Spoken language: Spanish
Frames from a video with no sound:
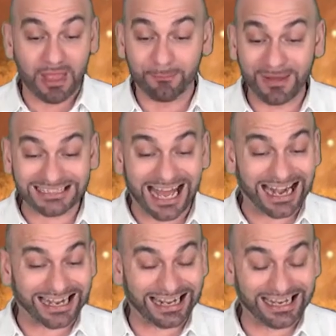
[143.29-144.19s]
vas a
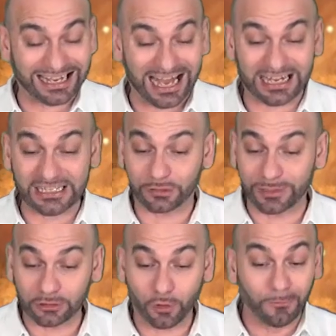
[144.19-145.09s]
arrancar y
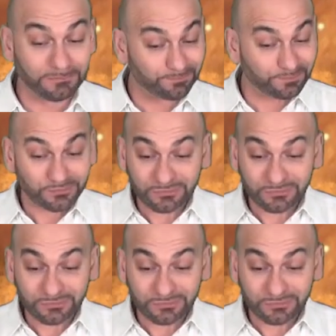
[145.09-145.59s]
sobre todo